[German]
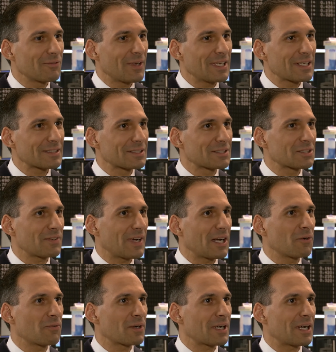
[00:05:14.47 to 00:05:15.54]
wenigstens zwei
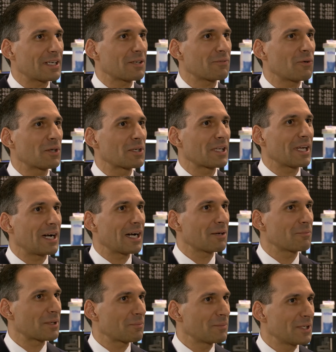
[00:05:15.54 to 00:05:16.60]
aufeinanderfolgende
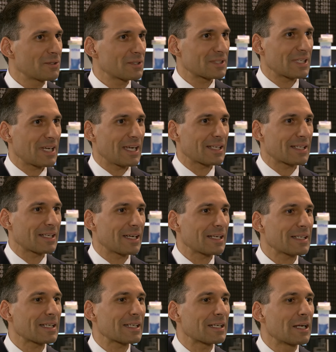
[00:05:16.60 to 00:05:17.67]
Jahre mit Minuszeichen
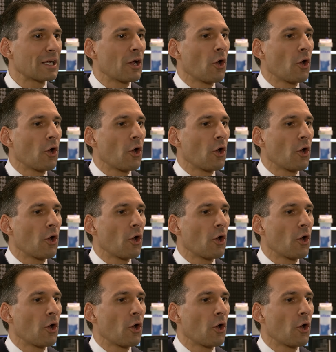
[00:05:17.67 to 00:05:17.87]
hatte.